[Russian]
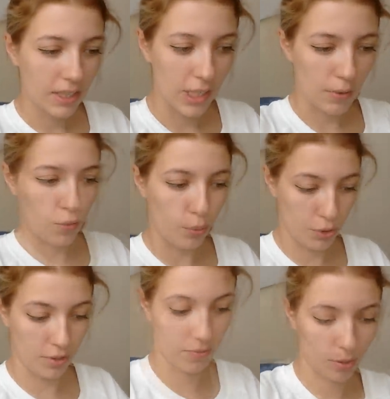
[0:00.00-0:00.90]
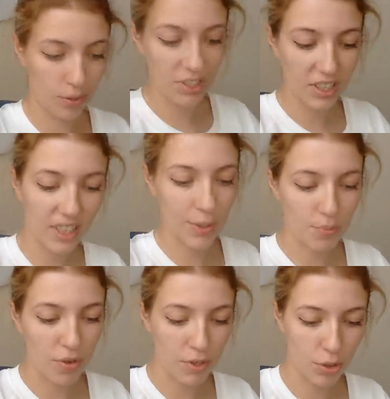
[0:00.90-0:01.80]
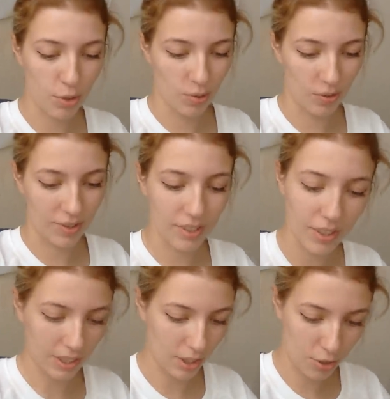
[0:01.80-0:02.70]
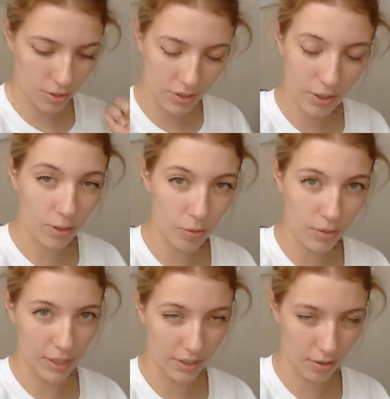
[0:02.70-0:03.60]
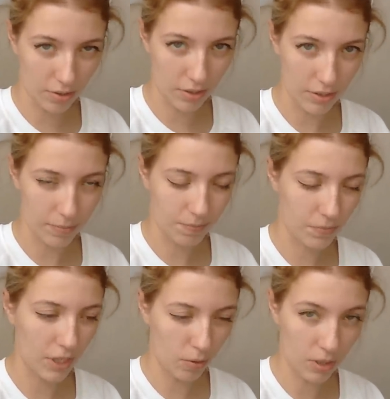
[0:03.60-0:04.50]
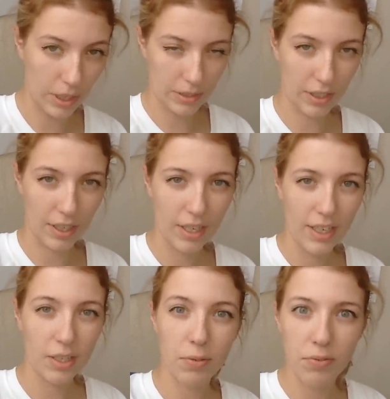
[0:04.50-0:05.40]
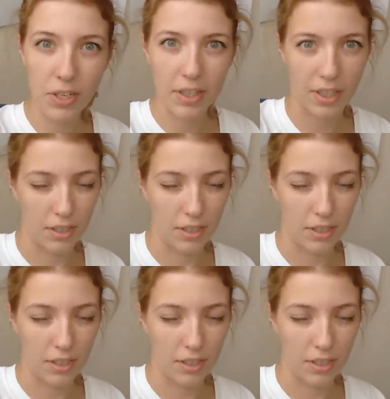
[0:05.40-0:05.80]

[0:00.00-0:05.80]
Э, в общем, крутила она с помощью э, расчески круглой такой для укладки и фена,